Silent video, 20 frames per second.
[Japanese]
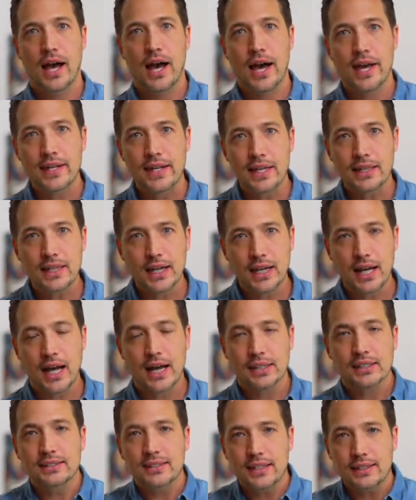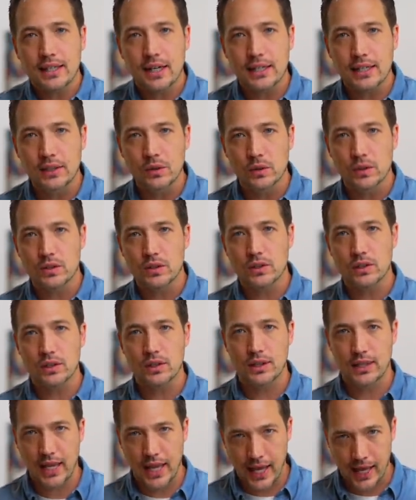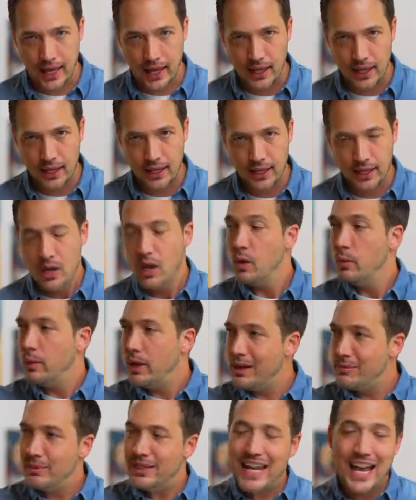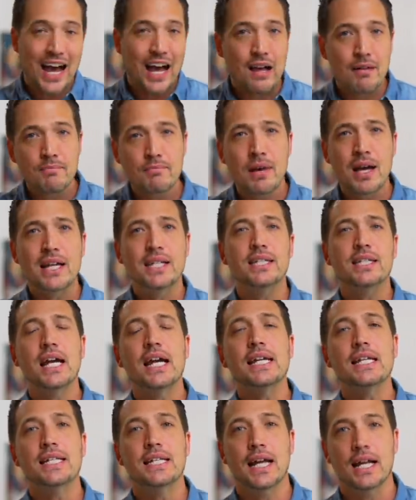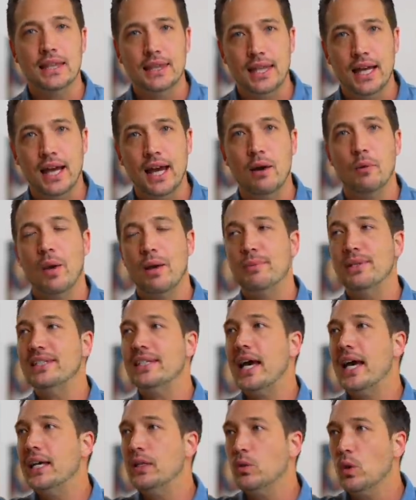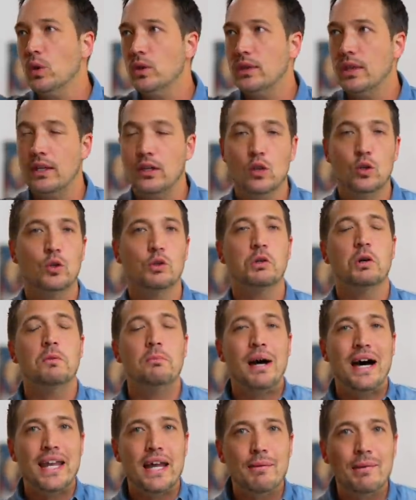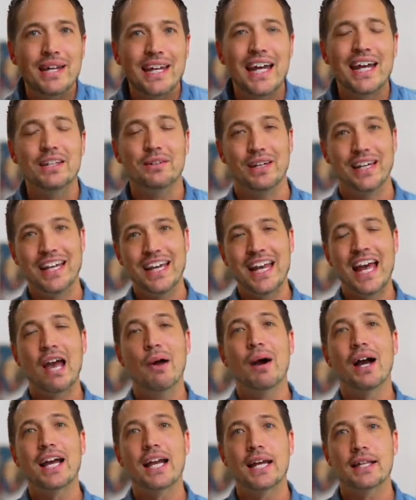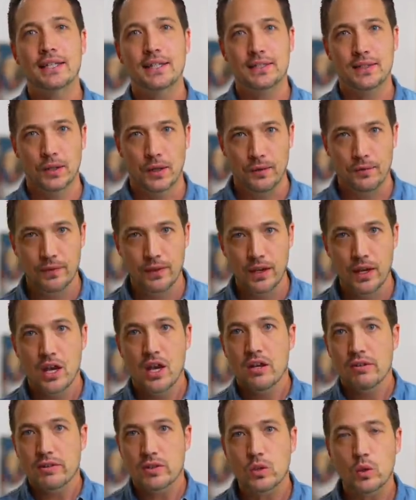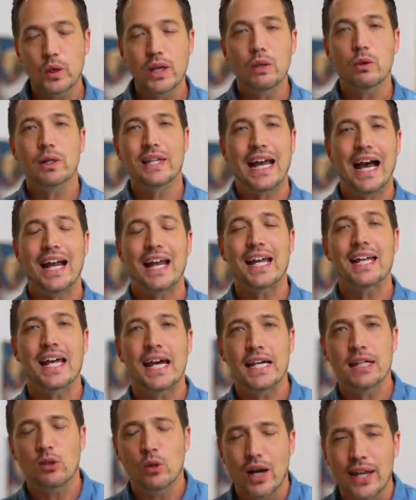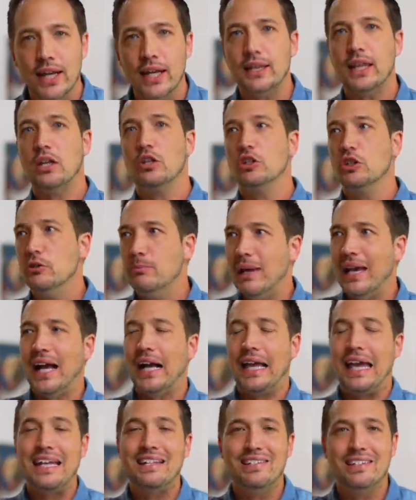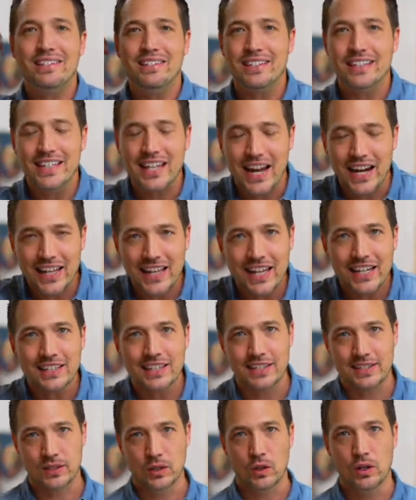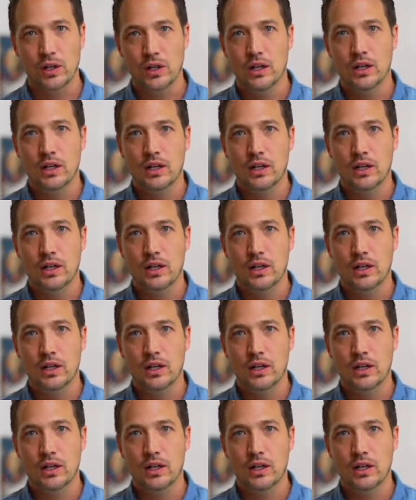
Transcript: あなたがアクセサリーを作って、ウェブで販売したいんだったら、ウェブサイトっていうことを学ばないといけないわけなんですよ。それをやらないとあなたの夢が現実にならないんですよ。